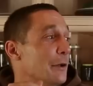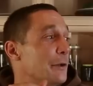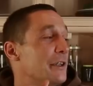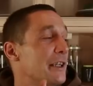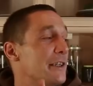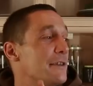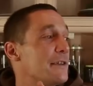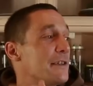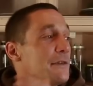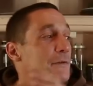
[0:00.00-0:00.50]
und
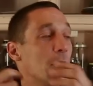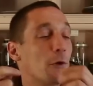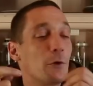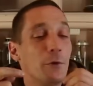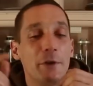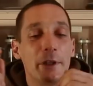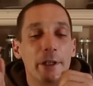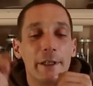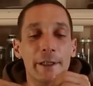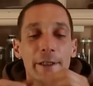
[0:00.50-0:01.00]
dann sind wir
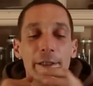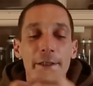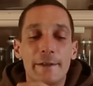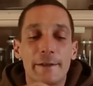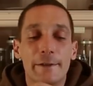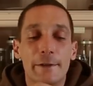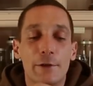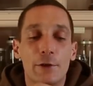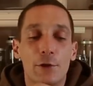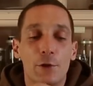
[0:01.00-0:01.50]
runter in
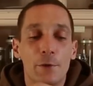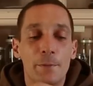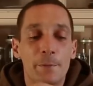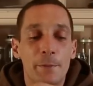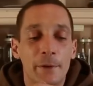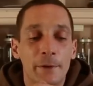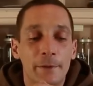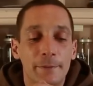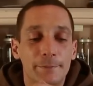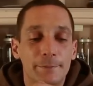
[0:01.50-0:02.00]
diesen
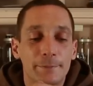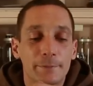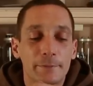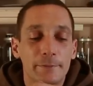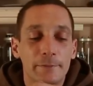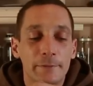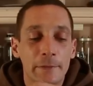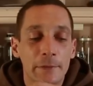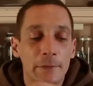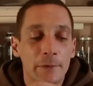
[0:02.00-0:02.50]
Club.
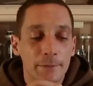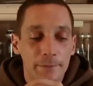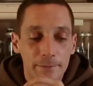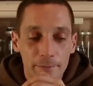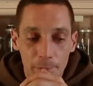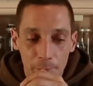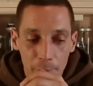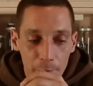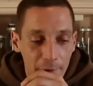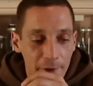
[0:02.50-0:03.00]

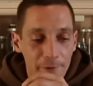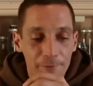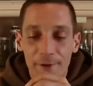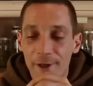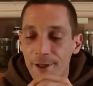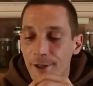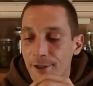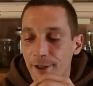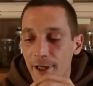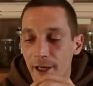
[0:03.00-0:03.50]
Und den
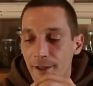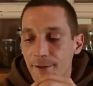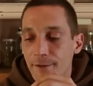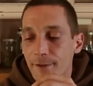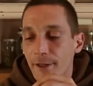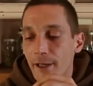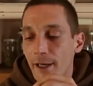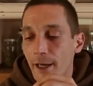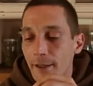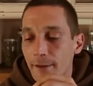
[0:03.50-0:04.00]
fand ich
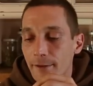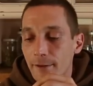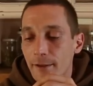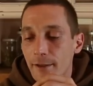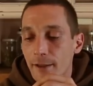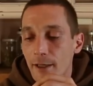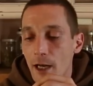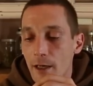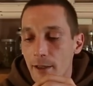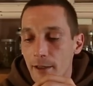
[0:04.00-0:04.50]
erst
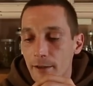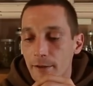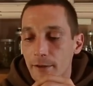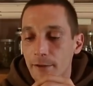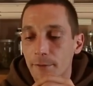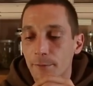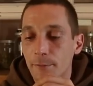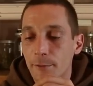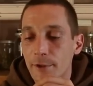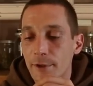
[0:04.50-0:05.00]
recht
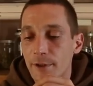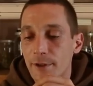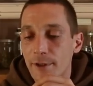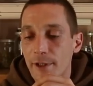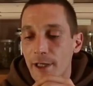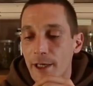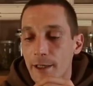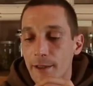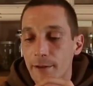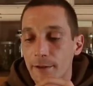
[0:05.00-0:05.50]
kacke, muss ich
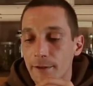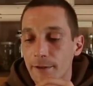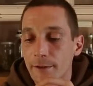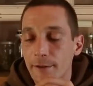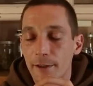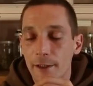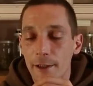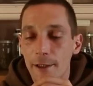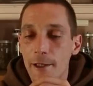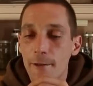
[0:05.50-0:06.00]
sagen.
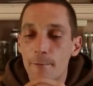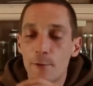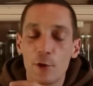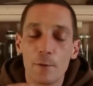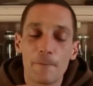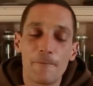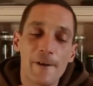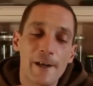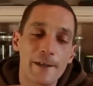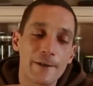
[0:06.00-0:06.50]
In dem
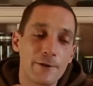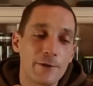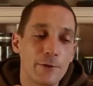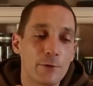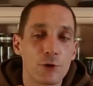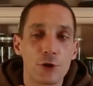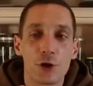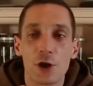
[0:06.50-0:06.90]
Club war es so